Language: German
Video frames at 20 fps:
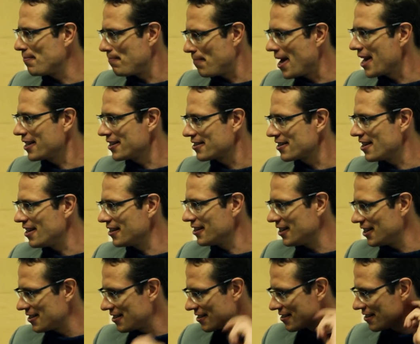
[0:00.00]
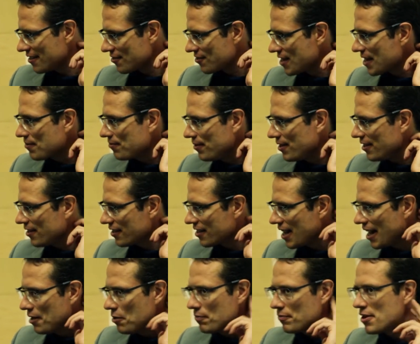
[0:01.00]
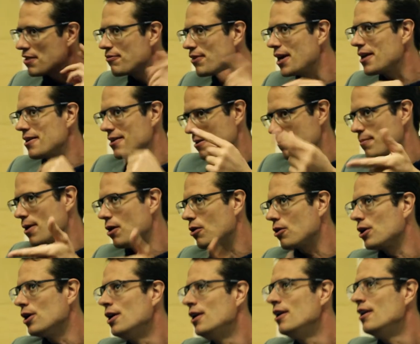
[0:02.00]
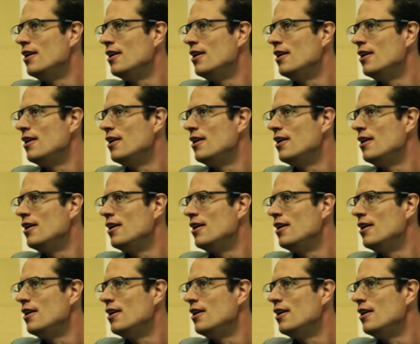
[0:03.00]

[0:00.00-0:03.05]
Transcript: beigetragen hat, dass das stattfinden kann. Und wir fanden eben auch,